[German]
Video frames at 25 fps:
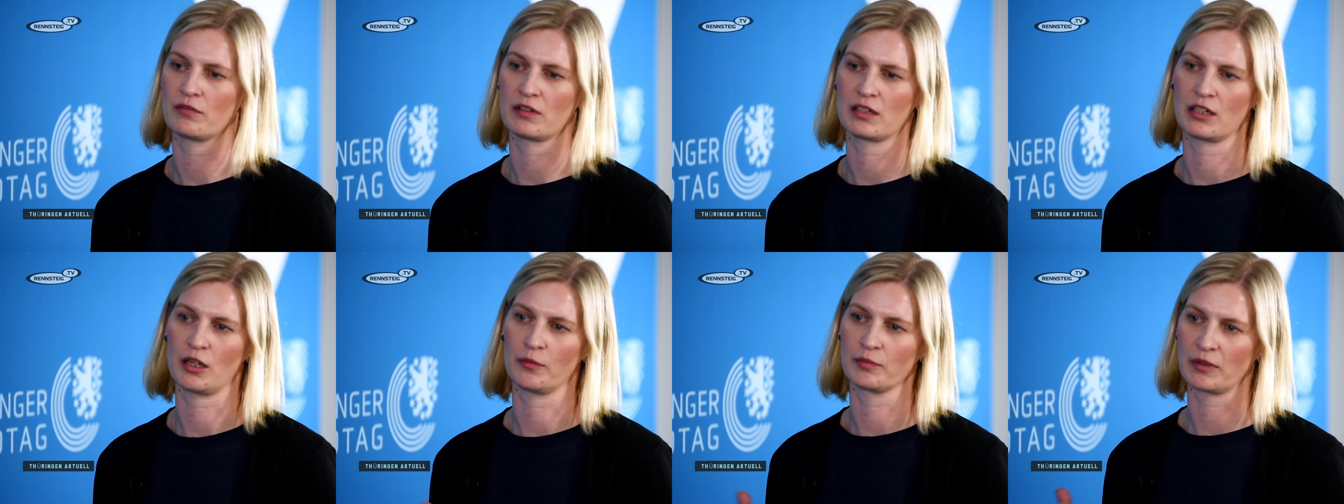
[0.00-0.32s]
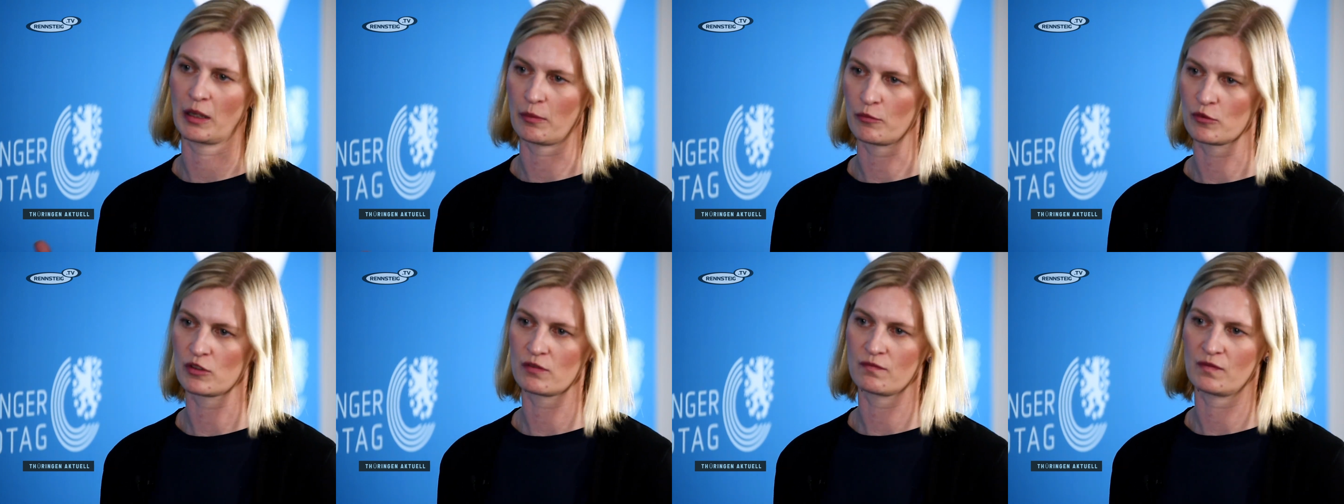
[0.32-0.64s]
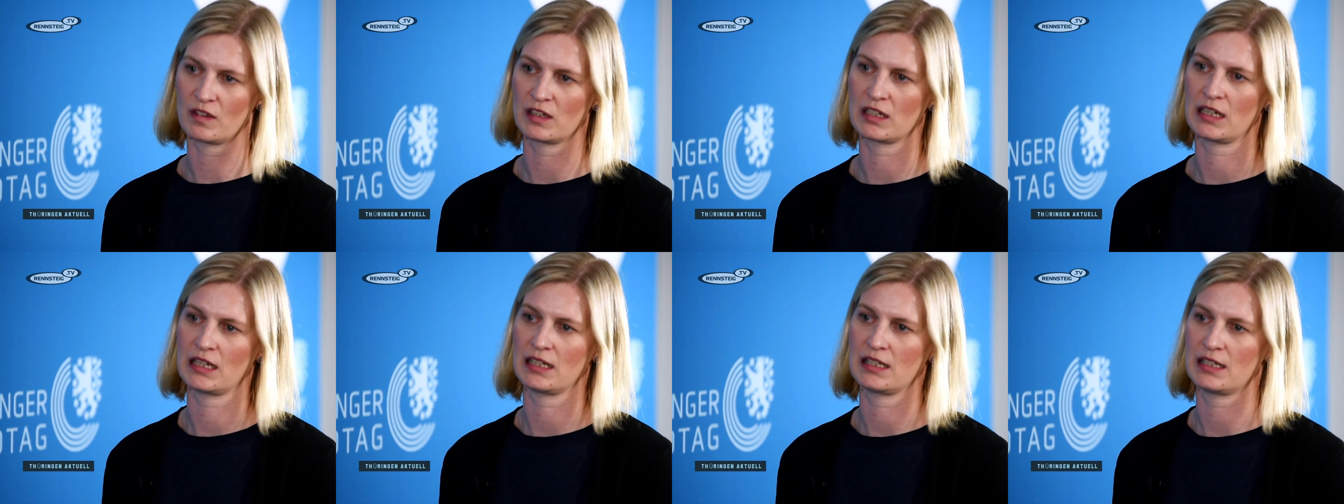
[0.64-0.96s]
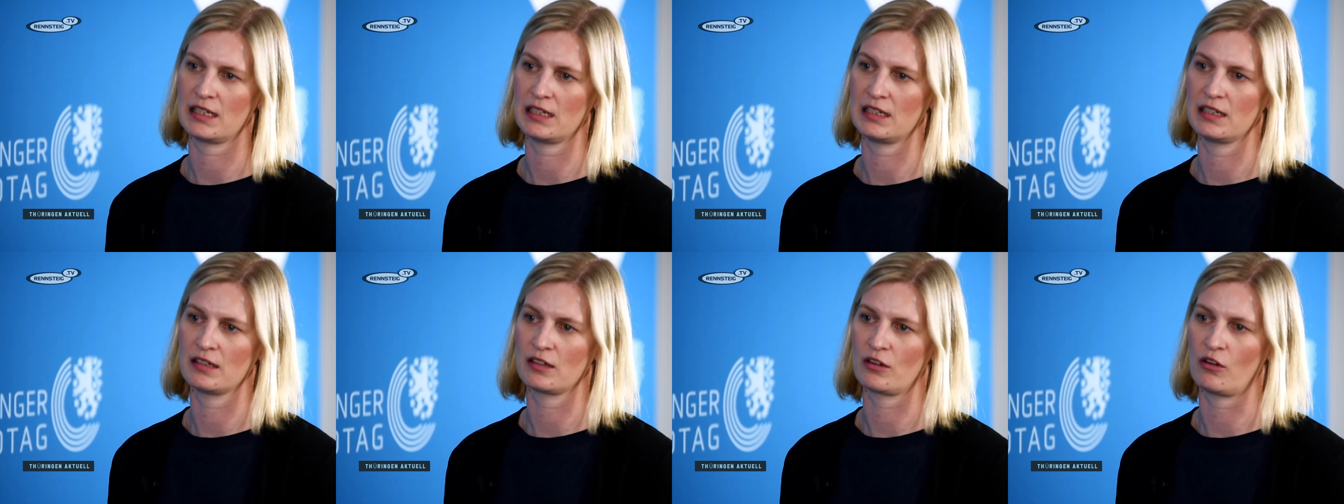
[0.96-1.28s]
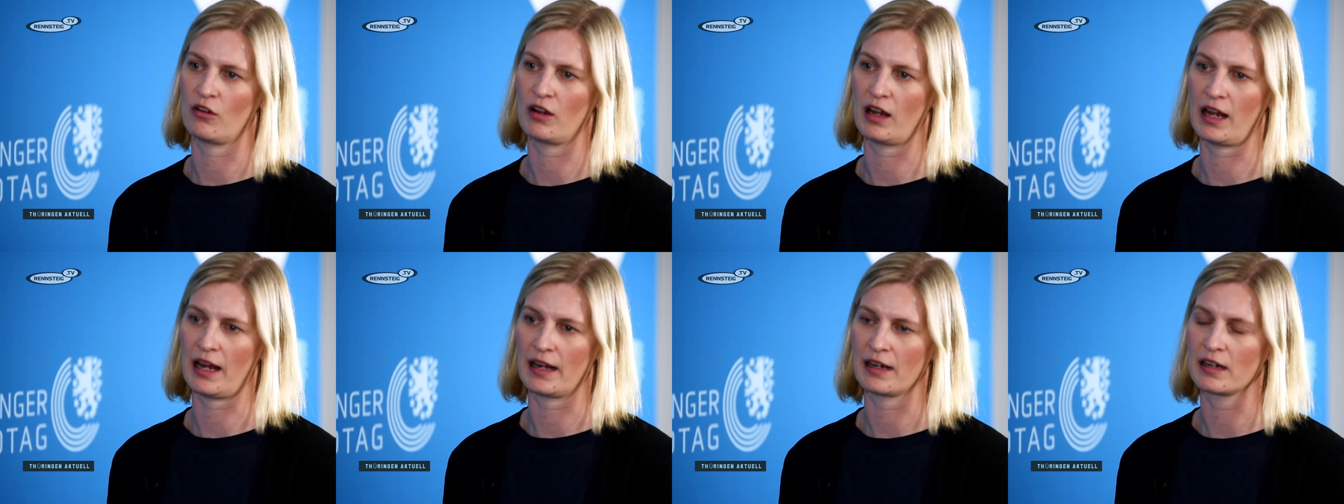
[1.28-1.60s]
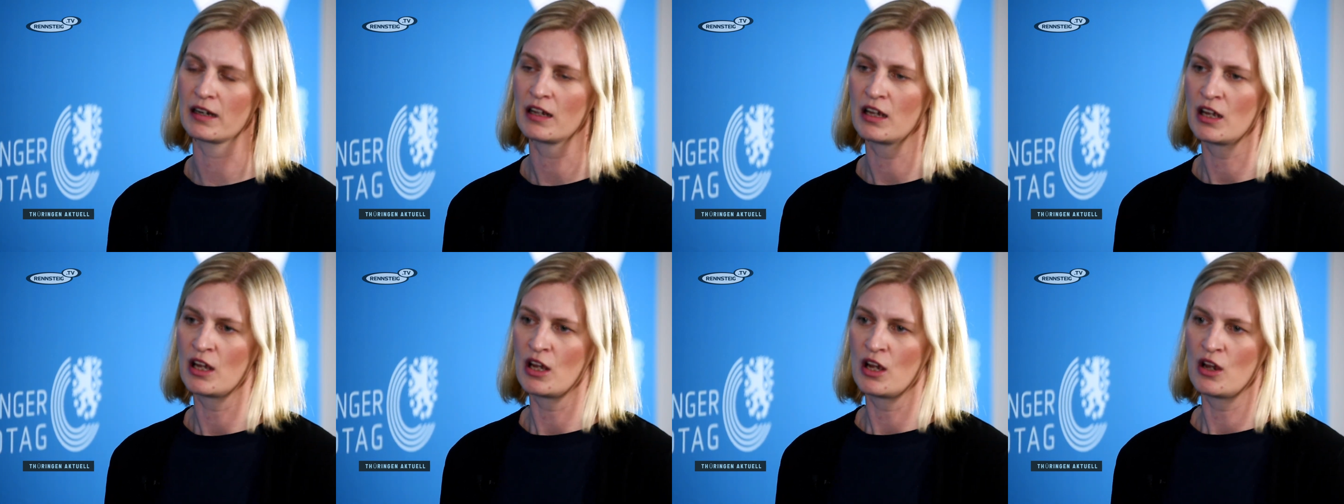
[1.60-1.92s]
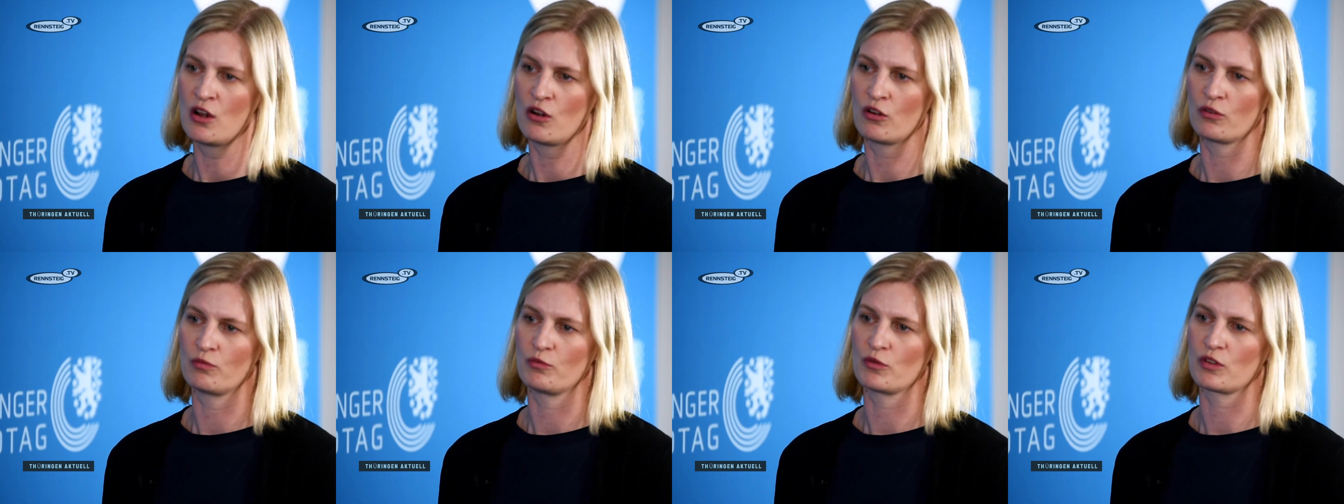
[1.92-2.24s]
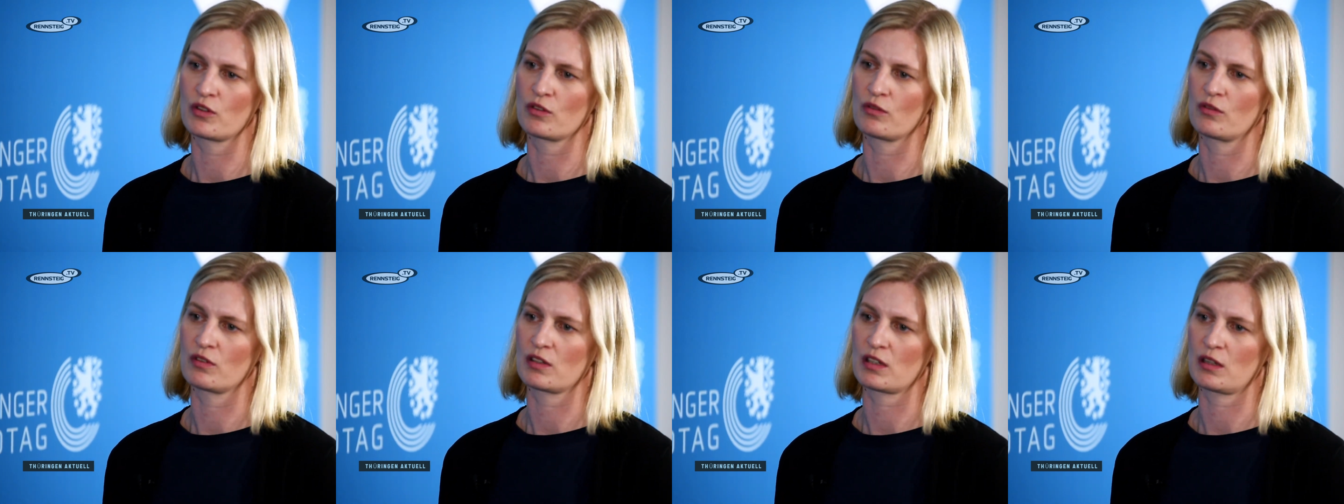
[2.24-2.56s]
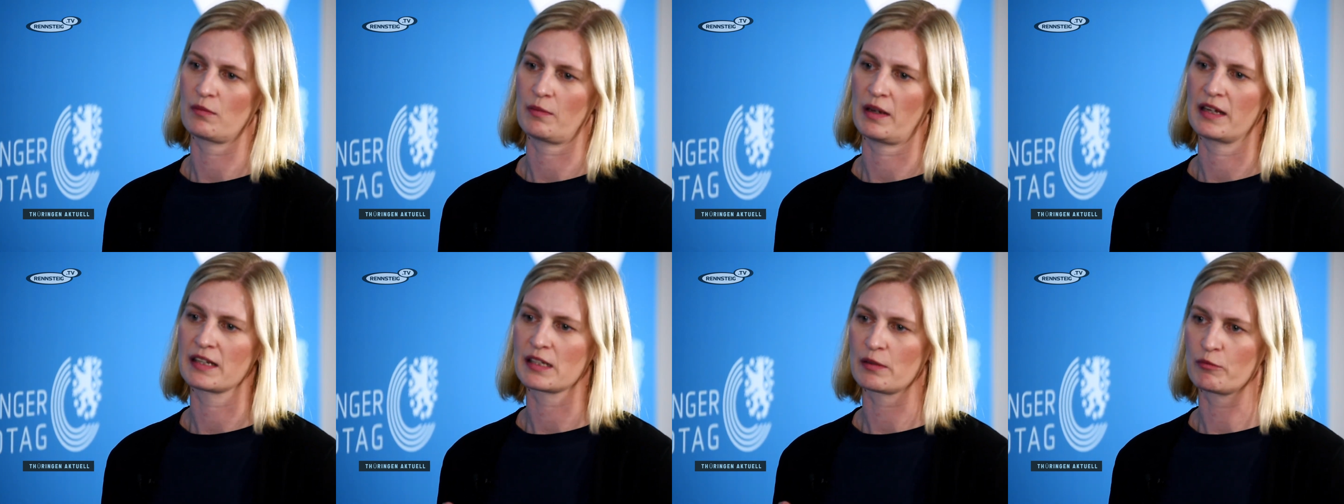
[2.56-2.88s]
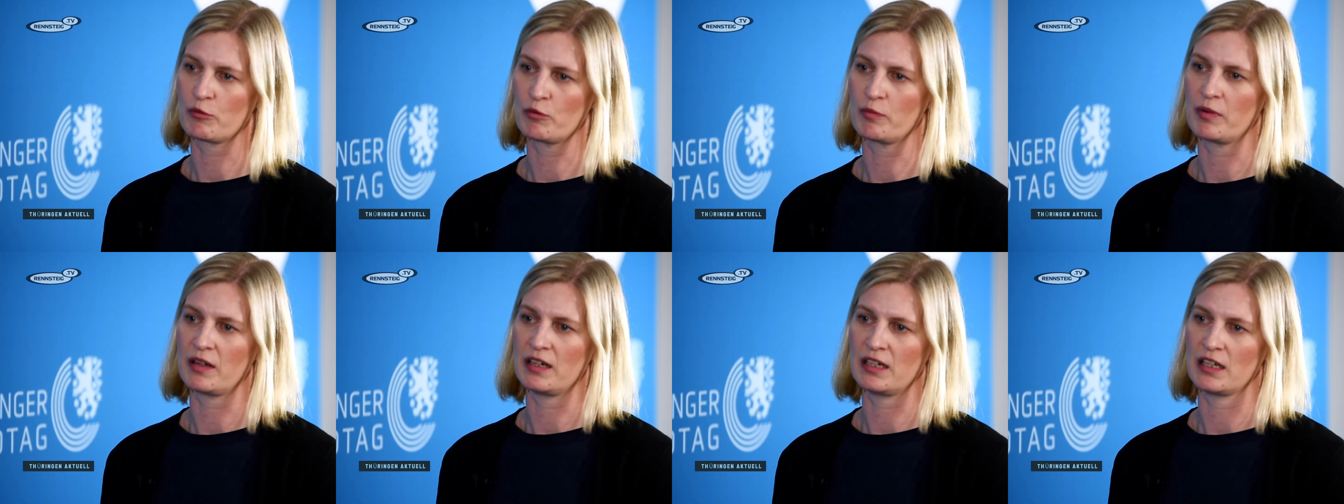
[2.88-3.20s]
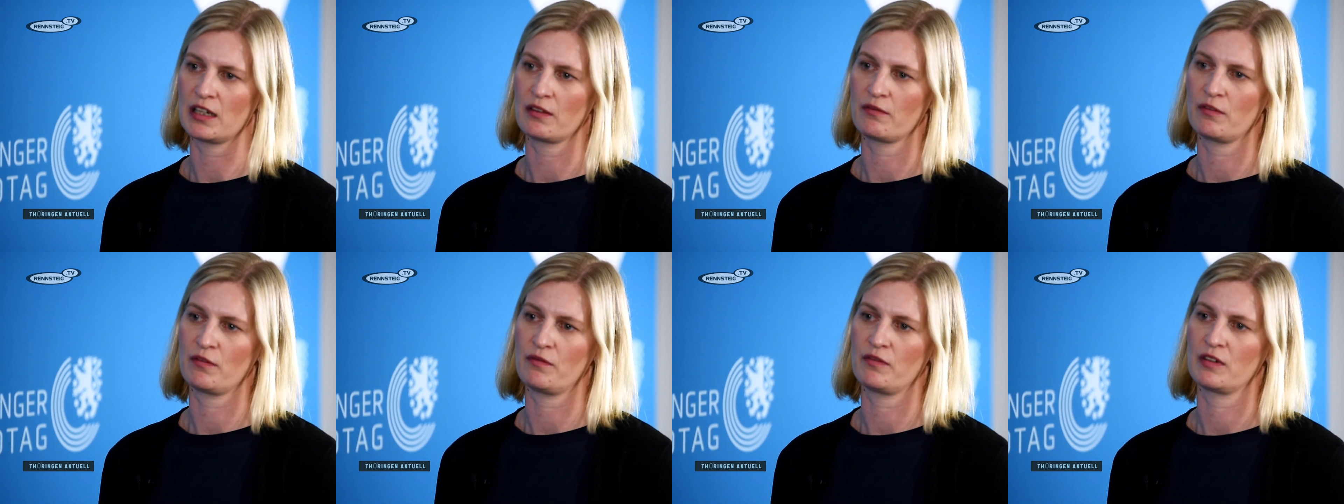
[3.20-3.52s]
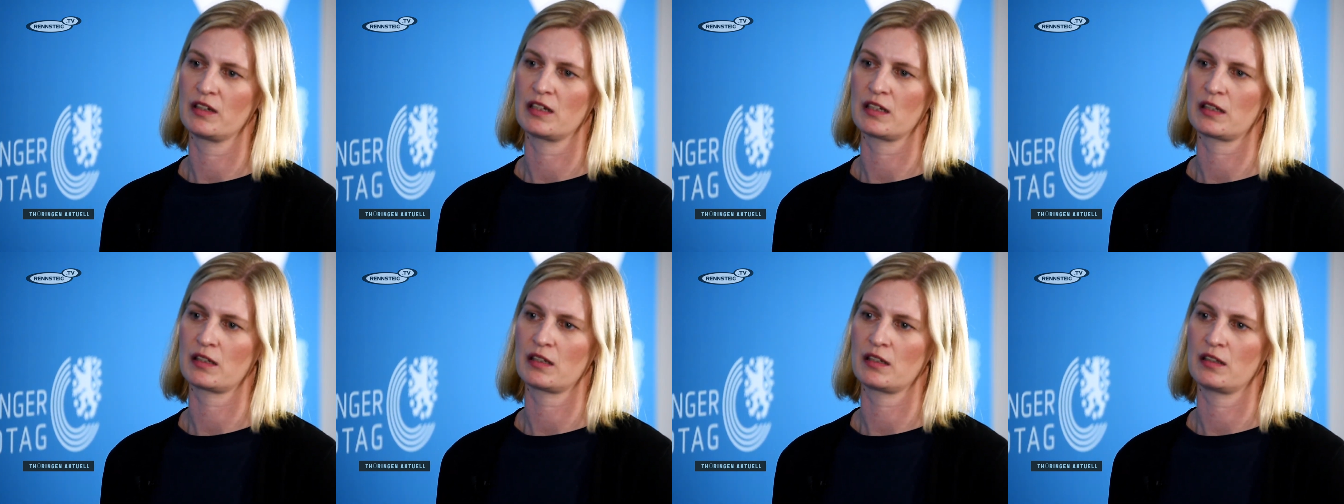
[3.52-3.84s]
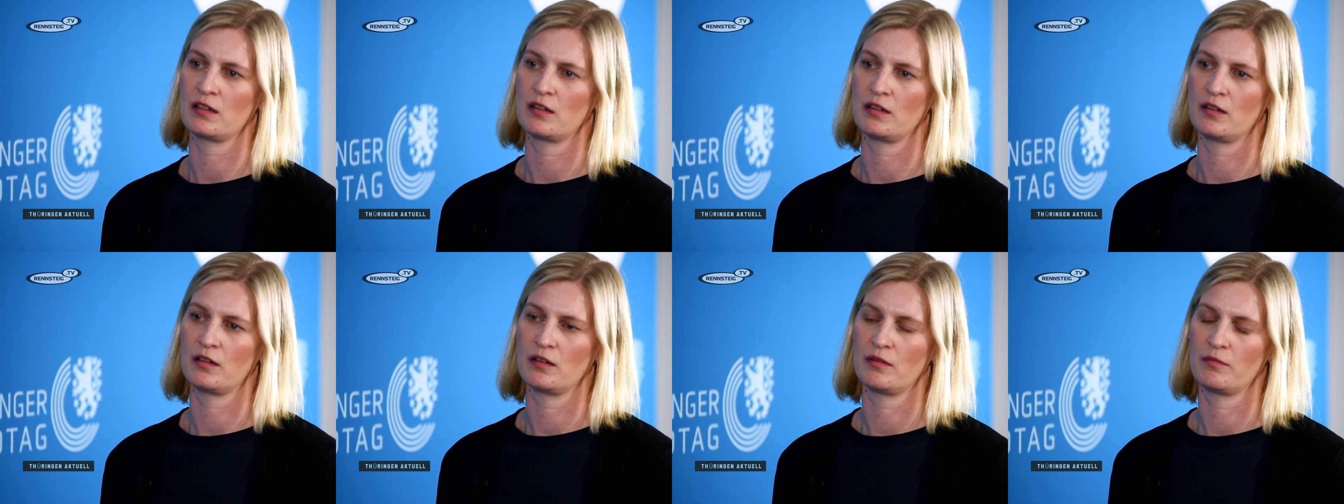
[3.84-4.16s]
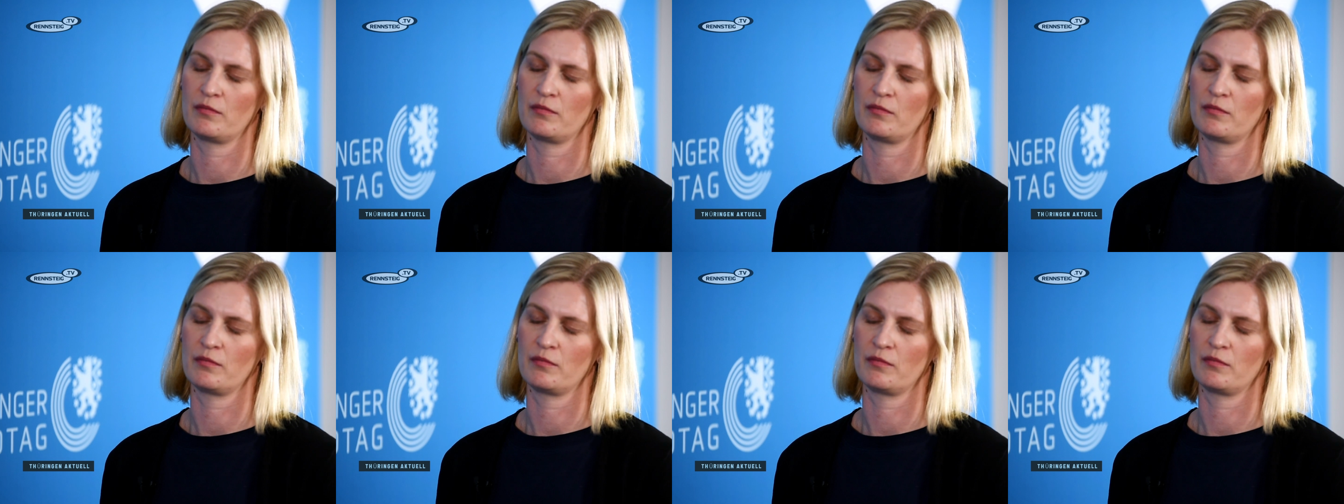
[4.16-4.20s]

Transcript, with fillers: Und ich glaube, da müssen wir tatsächlich auch ran und müssen uns gemeinsam überlegen, wie wir das äh,